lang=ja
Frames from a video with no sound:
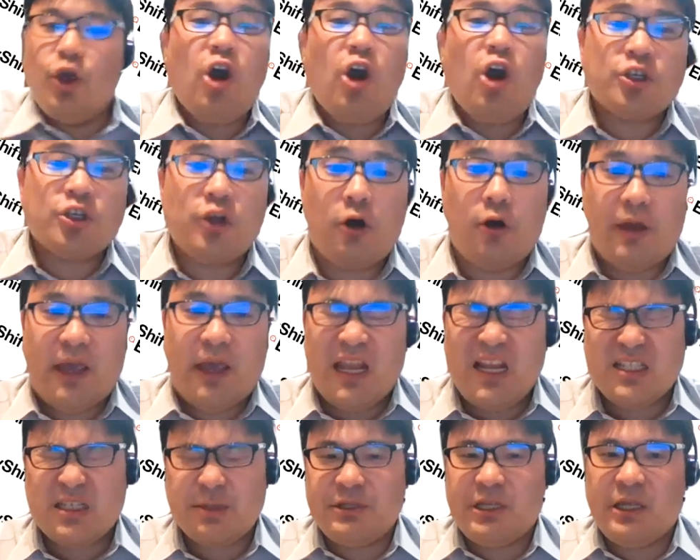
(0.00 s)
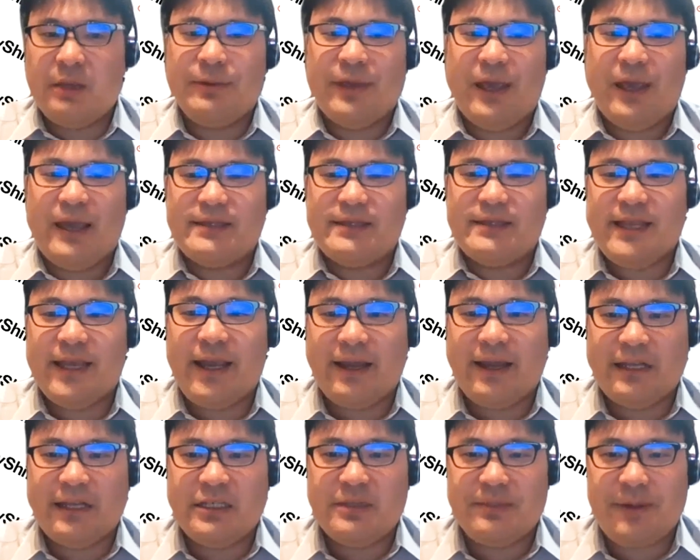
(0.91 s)
ようこそエナシップ TBA 世
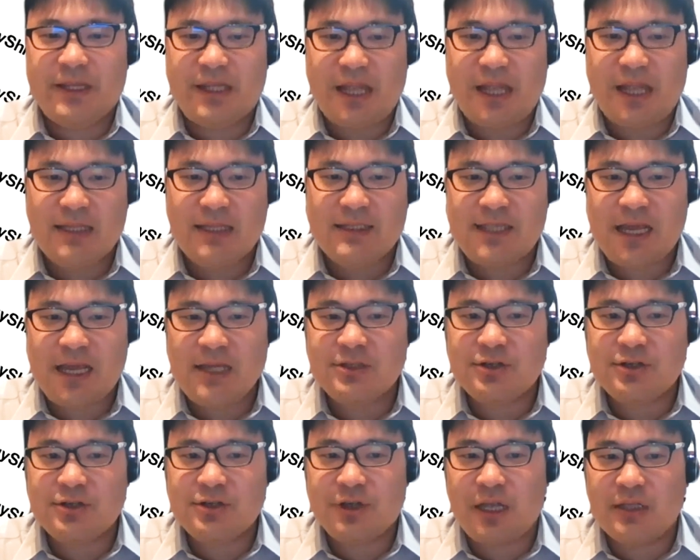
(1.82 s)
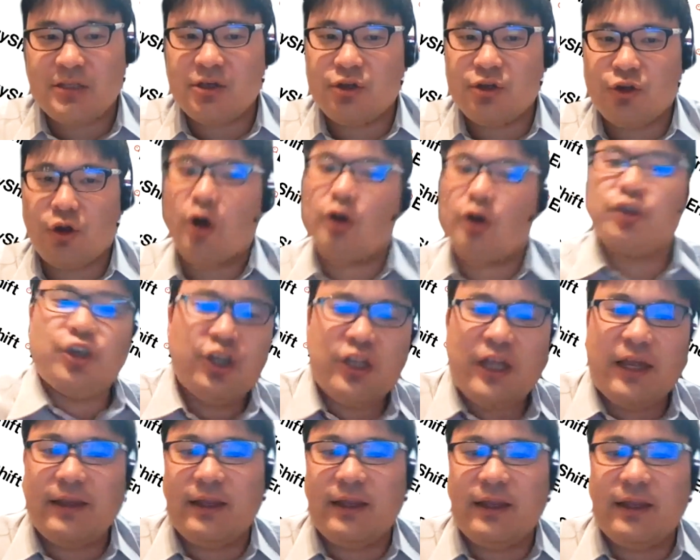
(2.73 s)
界で一番脱炭素に熱い男、雄大
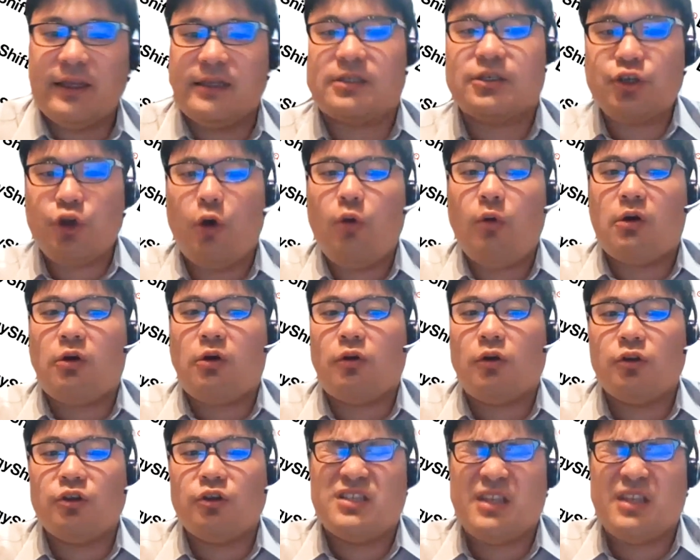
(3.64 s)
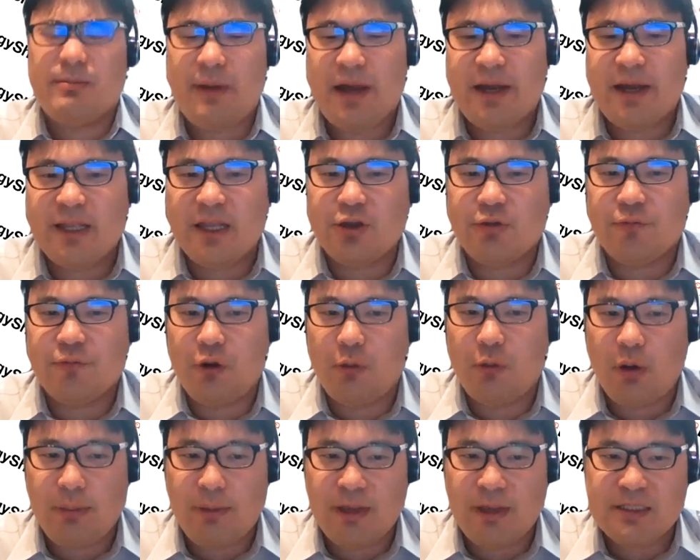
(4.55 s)
です。今日このニュースで参りたいというふうに思い
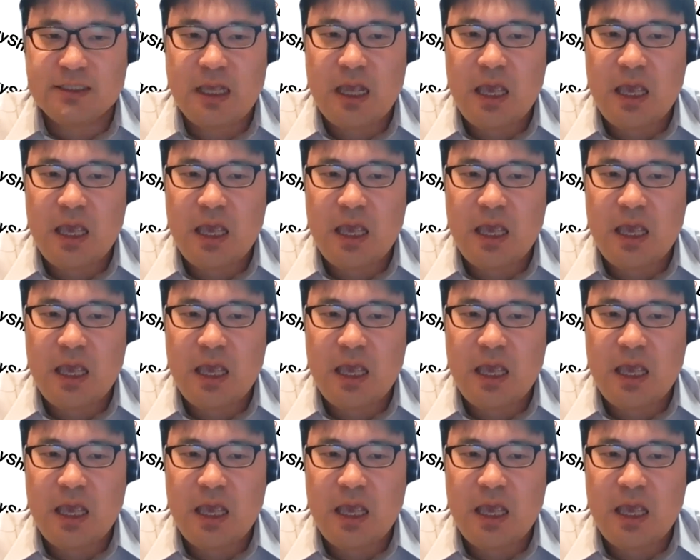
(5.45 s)
ます。